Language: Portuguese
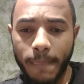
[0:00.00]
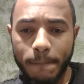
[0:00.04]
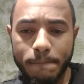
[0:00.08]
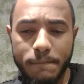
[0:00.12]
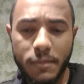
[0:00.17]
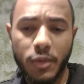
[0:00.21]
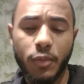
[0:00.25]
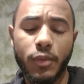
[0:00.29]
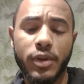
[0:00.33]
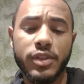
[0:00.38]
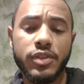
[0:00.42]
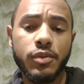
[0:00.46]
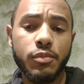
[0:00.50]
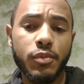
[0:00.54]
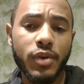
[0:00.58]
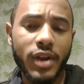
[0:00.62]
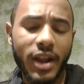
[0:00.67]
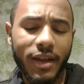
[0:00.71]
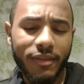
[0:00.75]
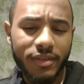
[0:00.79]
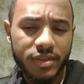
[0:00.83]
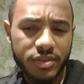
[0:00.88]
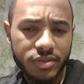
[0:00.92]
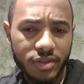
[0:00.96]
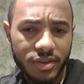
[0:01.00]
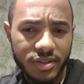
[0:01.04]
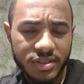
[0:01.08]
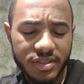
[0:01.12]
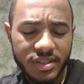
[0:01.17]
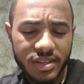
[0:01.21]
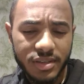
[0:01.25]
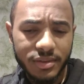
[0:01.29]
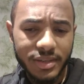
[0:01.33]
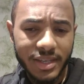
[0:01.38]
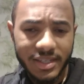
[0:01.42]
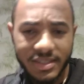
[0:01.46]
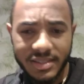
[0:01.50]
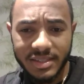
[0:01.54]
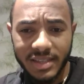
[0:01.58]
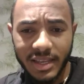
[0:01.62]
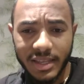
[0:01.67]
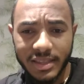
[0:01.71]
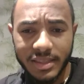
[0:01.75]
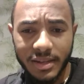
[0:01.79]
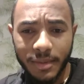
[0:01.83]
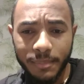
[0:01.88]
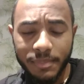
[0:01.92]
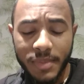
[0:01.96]
enquanto eu morava sozinho e
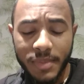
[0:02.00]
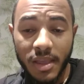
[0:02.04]
etc.